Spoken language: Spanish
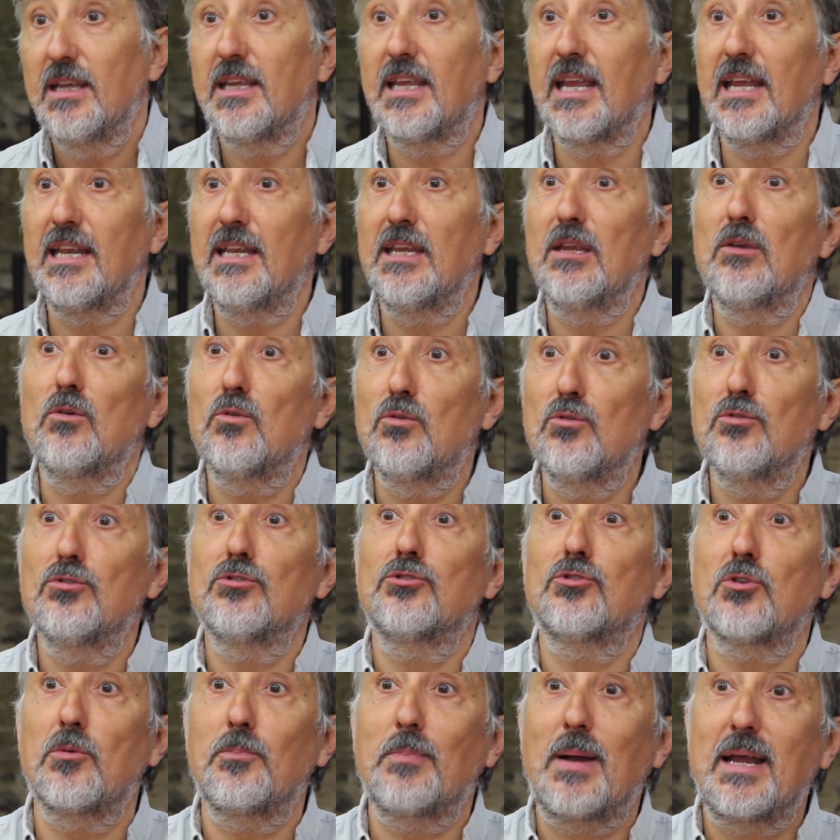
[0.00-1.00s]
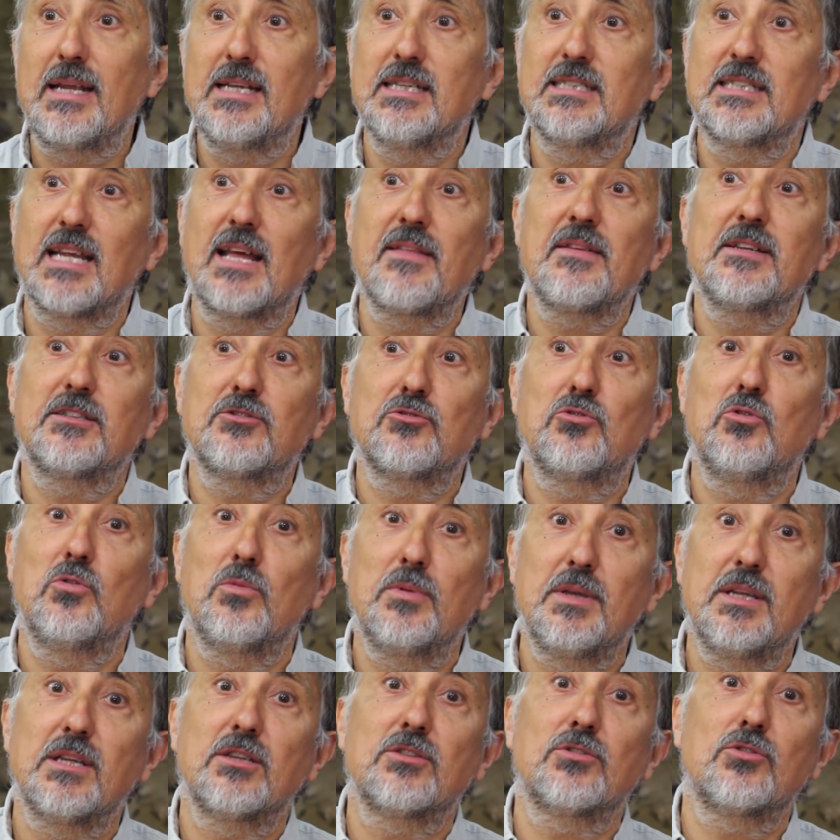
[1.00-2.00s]
que ningún otro país ha
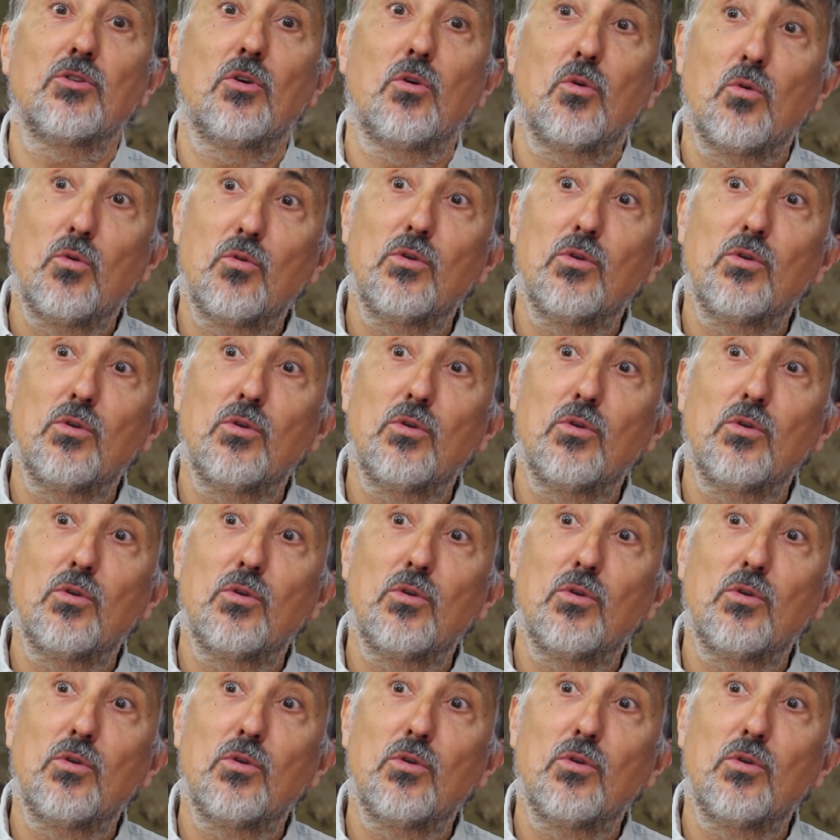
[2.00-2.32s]
descubierto